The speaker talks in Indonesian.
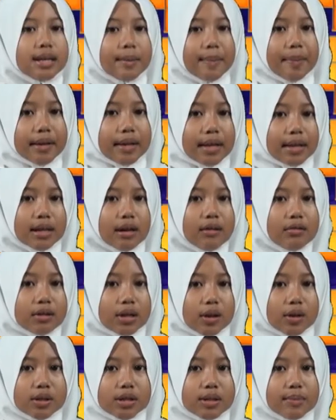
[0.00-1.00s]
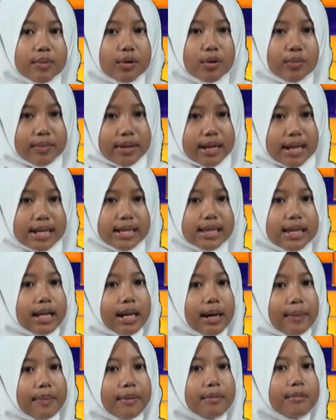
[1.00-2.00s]
Seperti tahun-tahun sebelumnya,
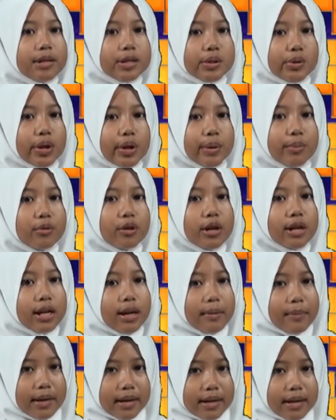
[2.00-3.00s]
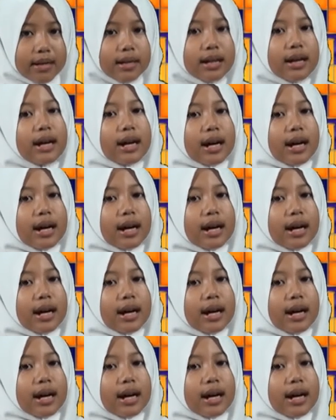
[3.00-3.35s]
setiap memasuki bulan Ramadan,